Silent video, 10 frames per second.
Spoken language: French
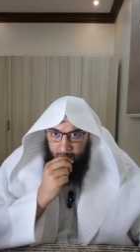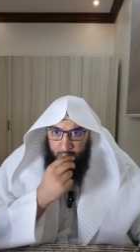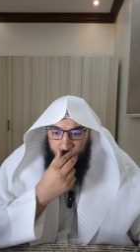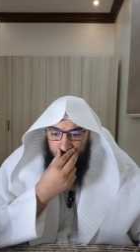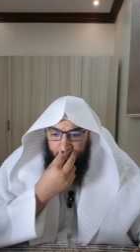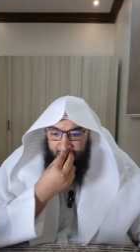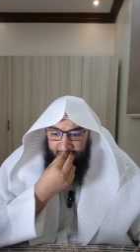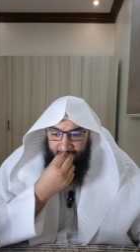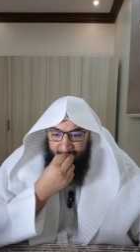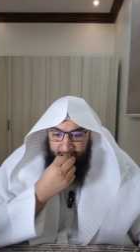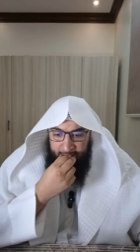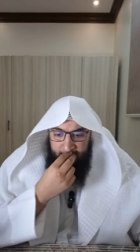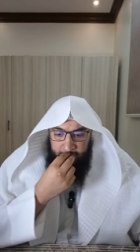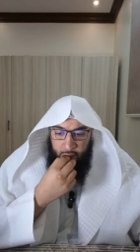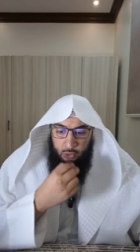sur le trois chemins
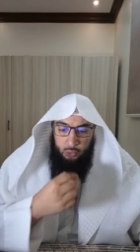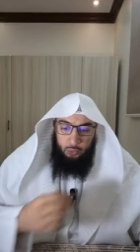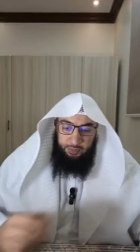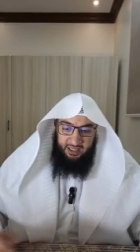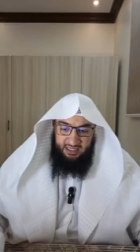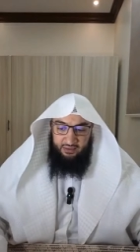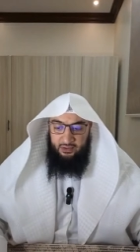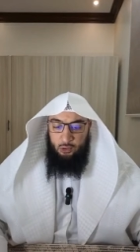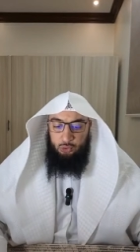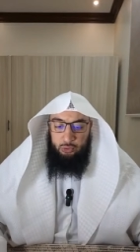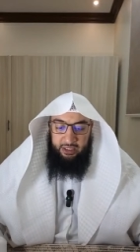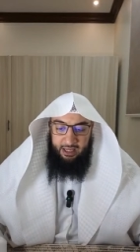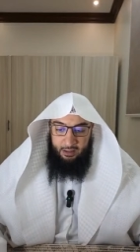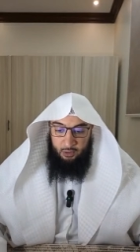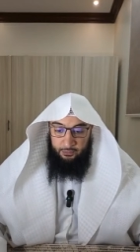et de nous préserver de tout
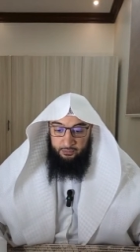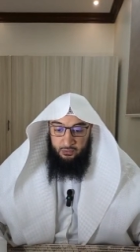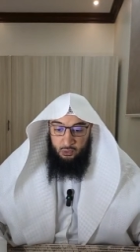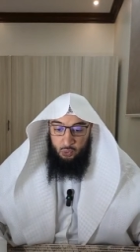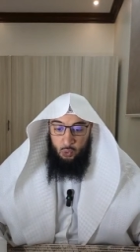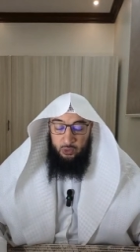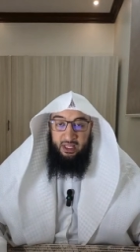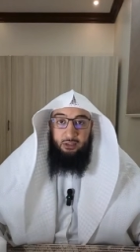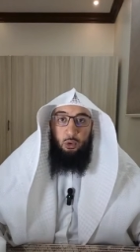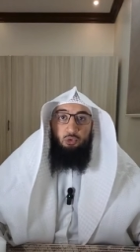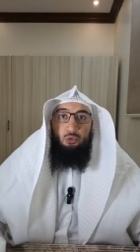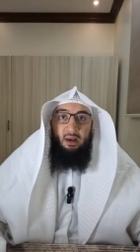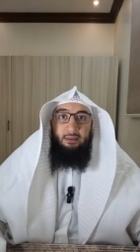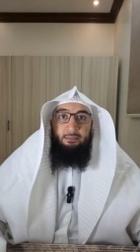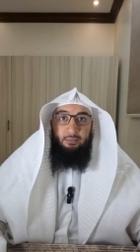égarement ou d'être
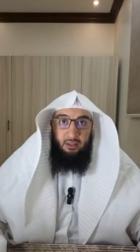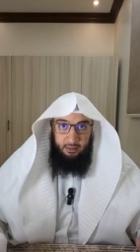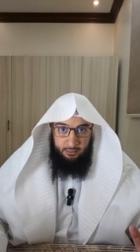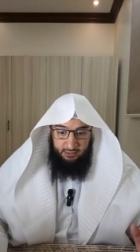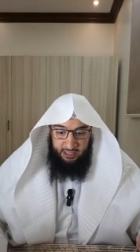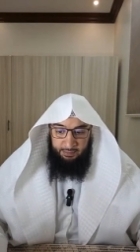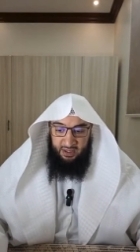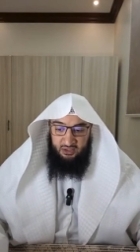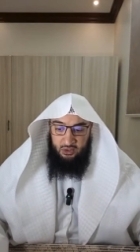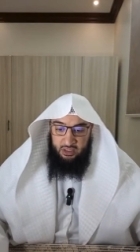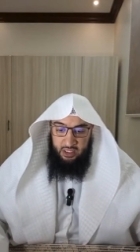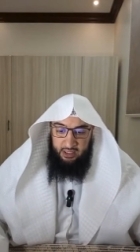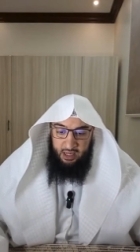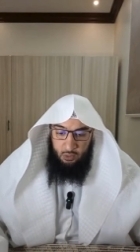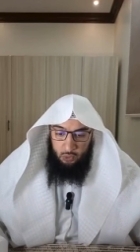nous-mêmes des personnes qui
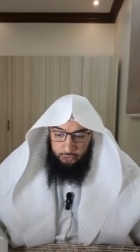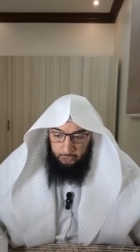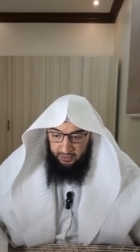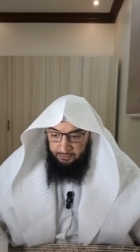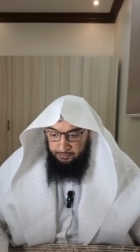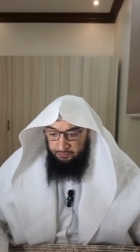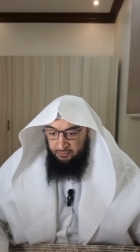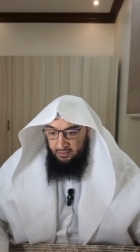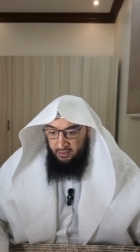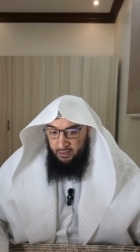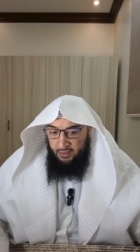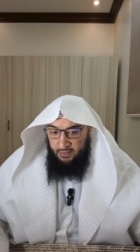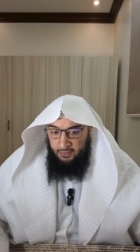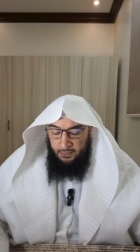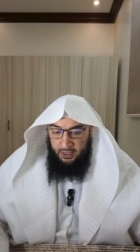égarons autrui.
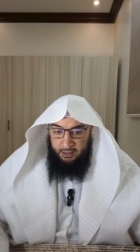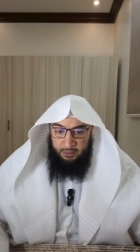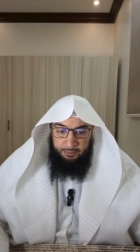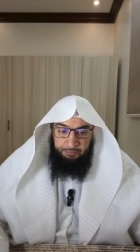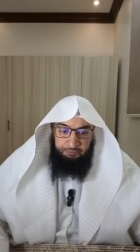Voyez